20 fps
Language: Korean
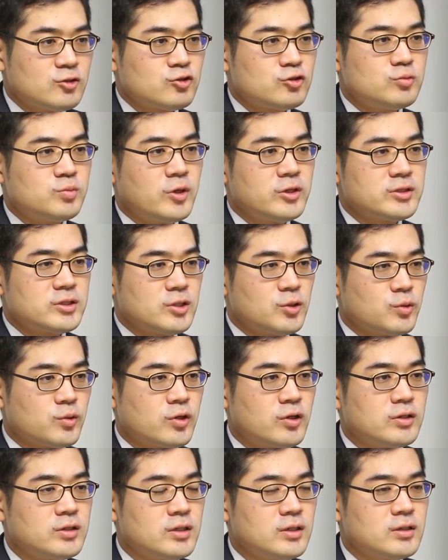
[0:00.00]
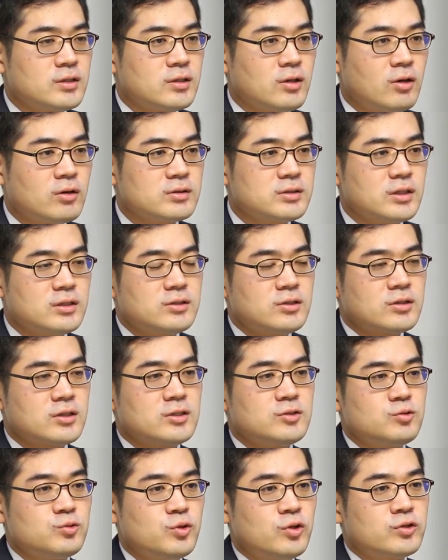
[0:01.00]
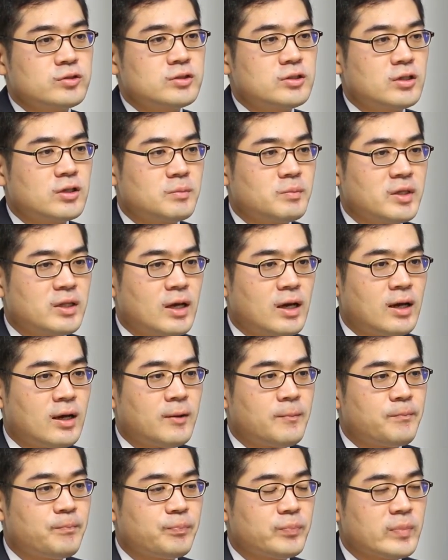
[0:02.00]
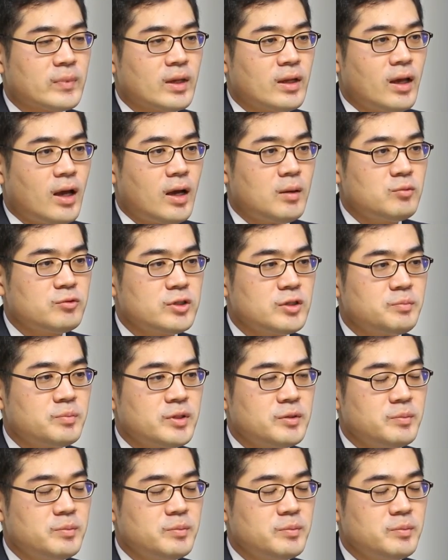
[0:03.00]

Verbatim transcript: 두 번째 요건은 경제적인 유용성입니다. 아무리